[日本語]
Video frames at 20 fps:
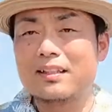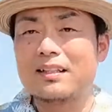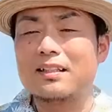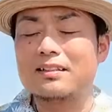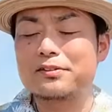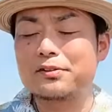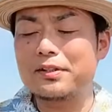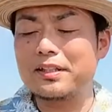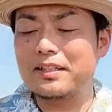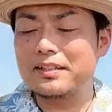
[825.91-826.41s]

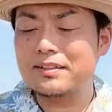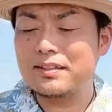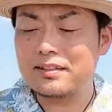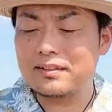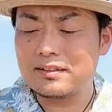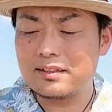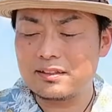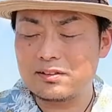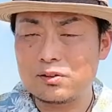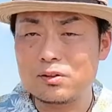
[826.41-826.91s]
あ、それ以
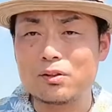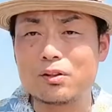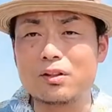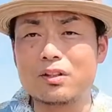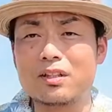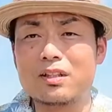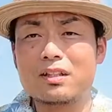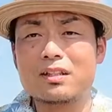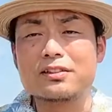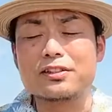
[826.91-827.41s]
前だと
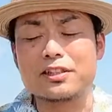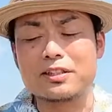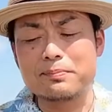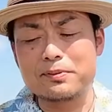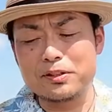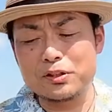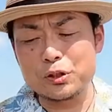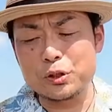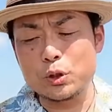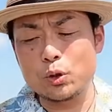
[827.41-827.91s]
自
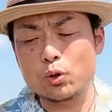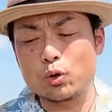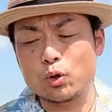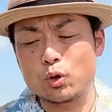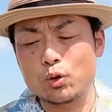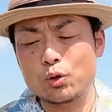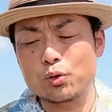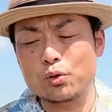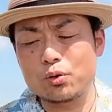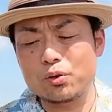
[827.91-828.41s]
分の
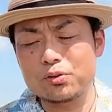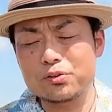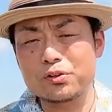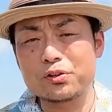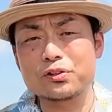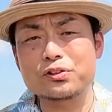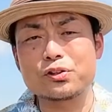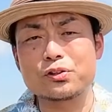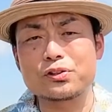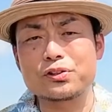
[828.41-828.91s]
高校
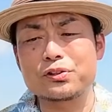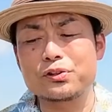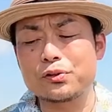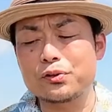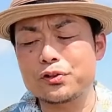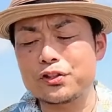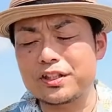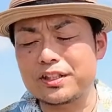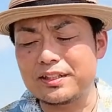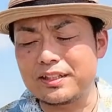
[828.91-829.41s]
の卒
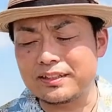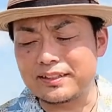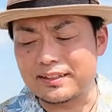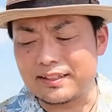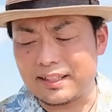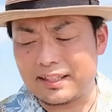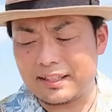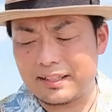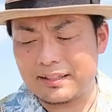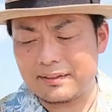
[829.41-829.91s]
業式です
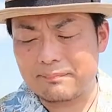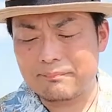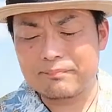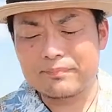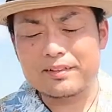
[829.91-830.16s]
ね。